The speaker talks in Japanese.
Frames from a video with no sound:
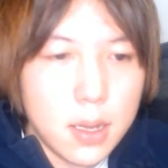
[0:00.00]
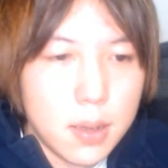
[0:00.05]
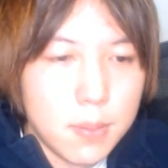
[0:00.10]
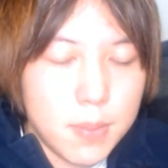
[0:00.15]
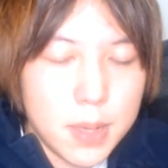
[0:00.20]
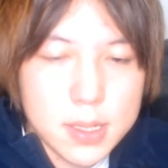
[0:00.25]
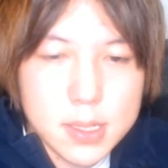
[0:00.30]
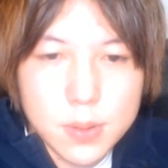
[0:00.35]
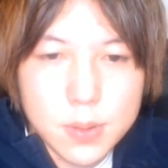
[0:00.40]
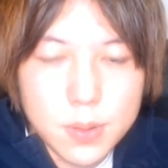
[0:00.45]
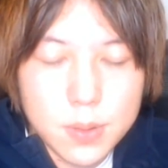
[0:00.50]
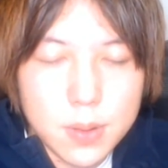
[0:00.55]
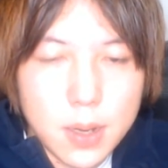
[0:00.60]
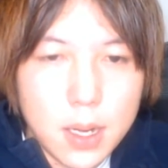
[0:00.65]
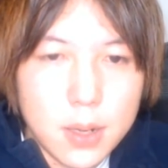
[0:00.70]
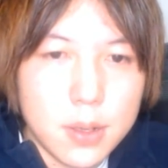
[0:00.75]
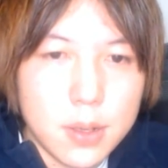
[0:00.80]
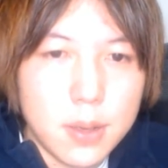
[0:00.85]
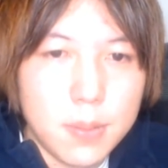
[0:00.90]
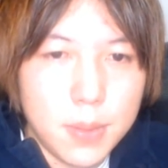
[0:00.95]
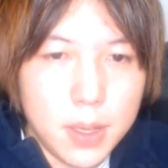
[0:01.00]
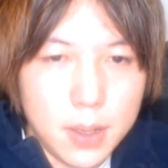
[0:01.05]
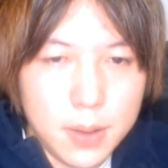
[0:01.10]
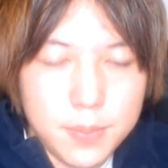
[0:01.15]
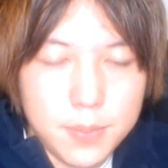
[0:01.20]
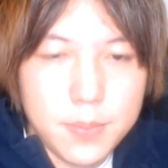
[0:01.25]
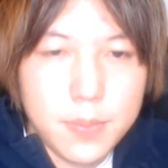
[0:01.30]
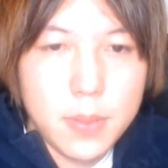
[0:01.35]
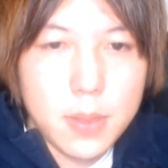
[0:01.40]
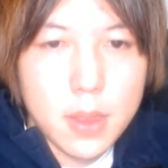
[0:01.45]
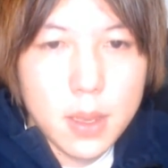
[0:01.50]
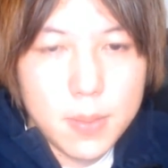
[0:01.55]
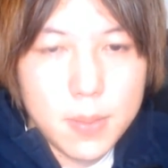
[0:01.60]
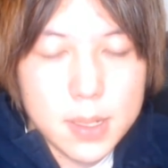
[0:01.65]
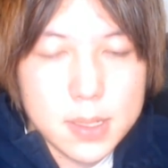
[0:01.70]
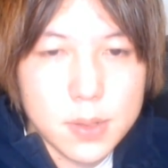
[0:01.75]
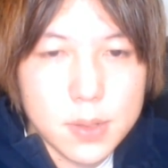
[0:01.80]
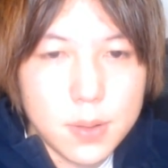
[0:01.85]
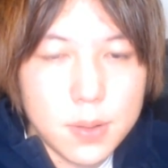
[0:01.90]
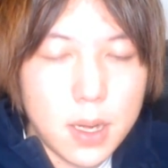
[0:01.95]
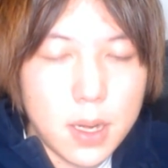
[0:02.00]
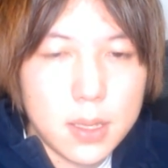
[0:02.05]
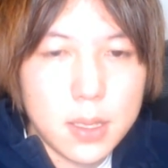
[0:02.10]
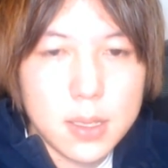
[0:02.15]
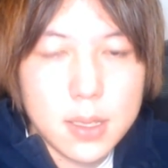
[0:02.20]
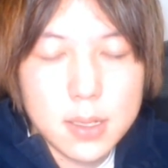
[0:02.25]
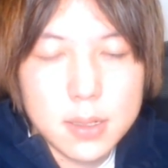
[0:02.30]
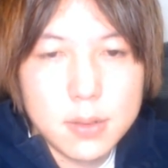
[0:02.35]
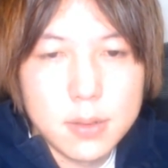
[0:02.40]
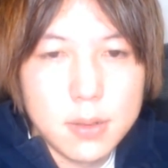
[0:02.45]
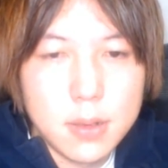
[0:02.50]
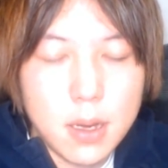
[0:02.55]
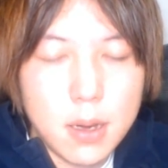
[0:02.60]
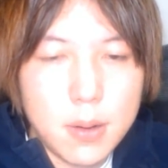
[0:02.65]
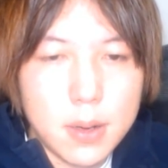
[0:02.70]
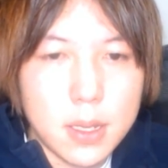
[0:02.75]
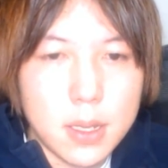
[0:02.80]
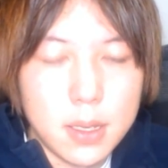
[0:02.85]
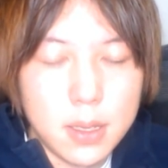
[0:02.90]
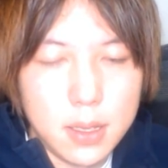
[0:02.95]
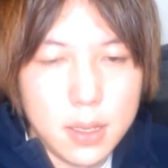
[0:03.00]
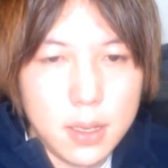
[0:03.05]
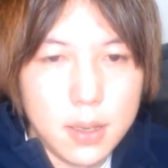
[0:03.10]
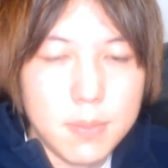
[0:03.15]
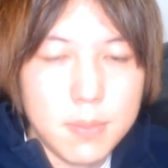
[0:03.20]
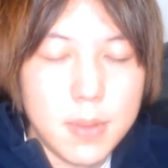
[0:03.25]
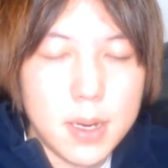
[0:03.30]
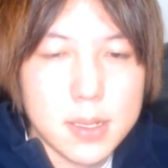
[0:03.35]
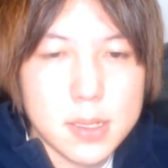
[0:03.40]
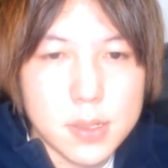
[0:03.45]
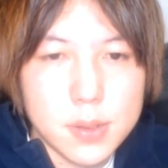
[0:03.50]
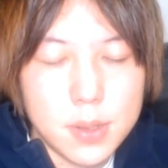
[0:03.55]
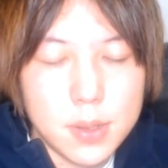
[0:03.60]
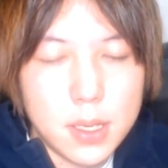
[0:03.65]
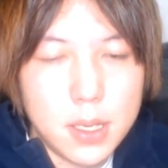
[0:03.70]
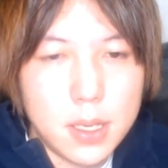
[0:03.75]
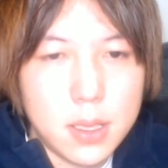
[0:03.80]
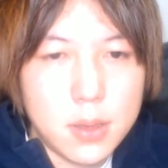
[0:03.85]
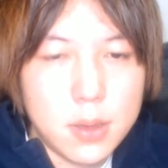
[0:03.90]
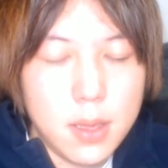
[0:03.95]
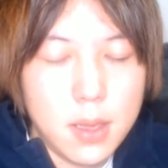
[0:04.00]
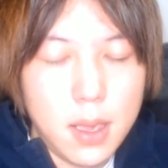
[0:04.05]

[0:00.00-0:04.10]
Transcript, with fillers: まあその、ある意味、まあその金田君代わりにまあそのき、